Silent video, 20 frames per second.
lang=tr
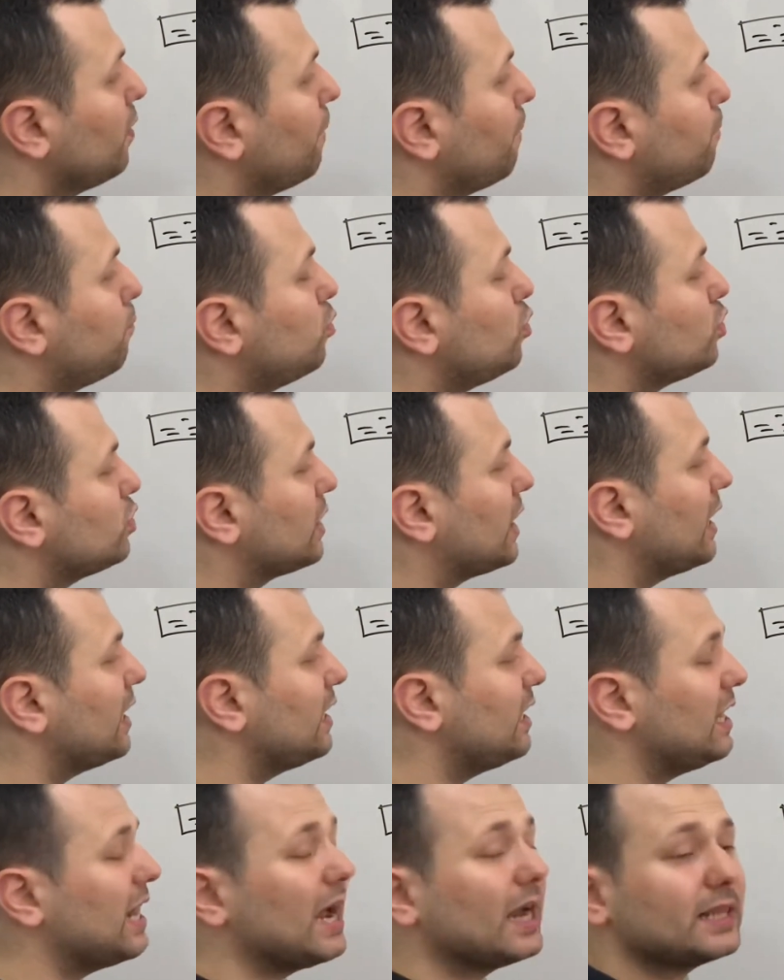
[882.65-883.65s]
Burada
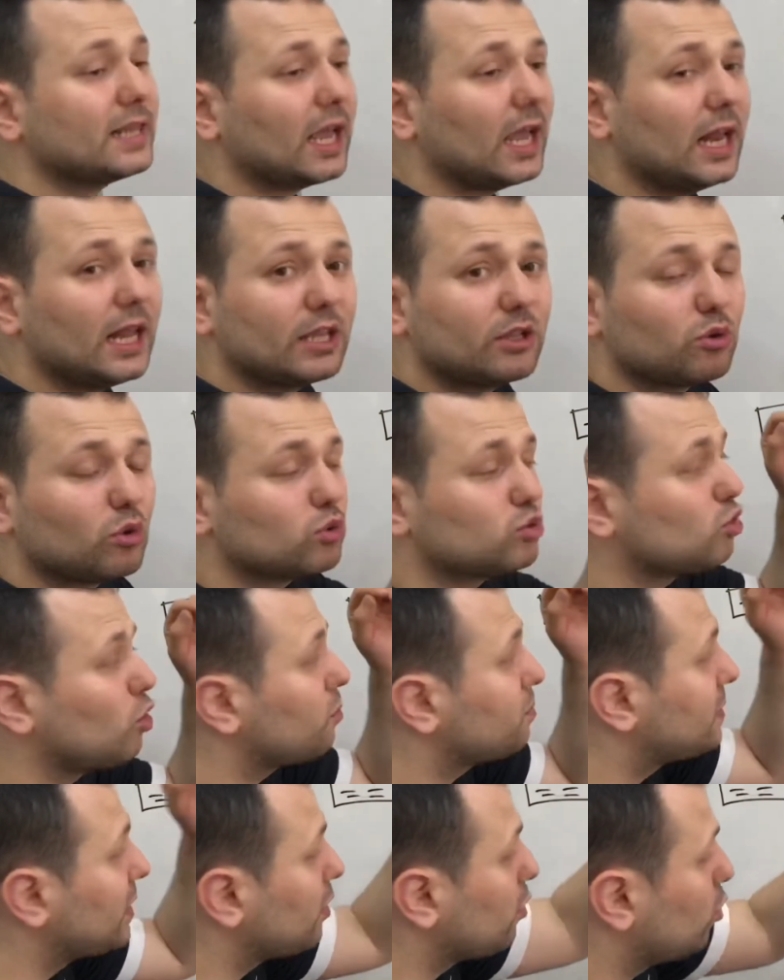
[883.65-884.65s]
ileride
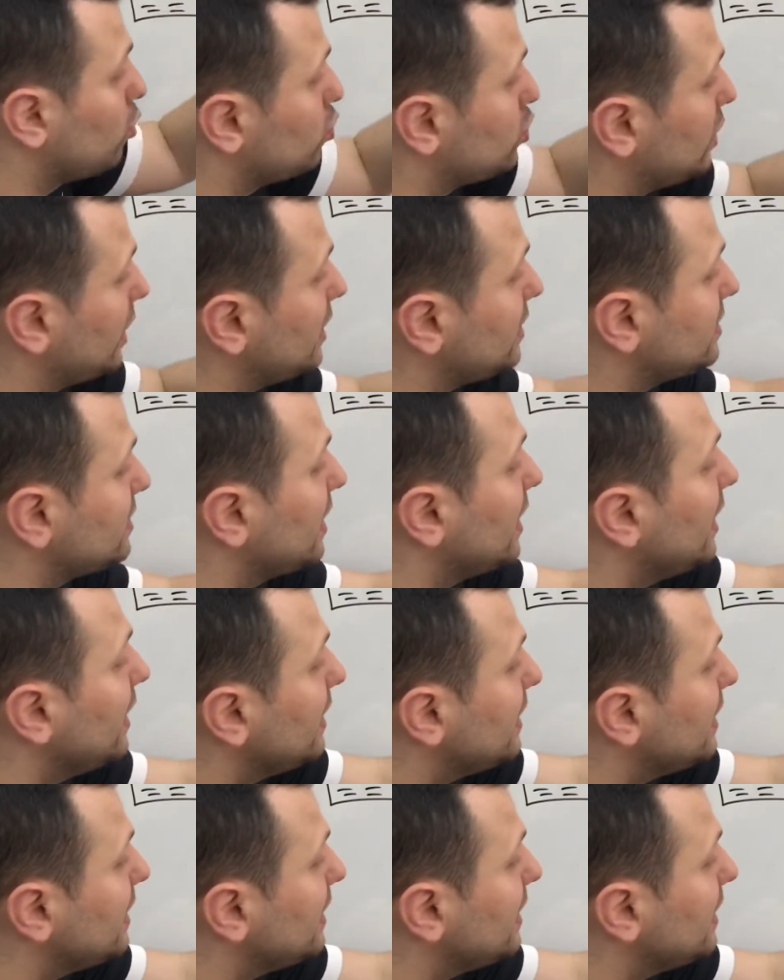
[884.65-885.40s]
elektroskopta göreceğiz.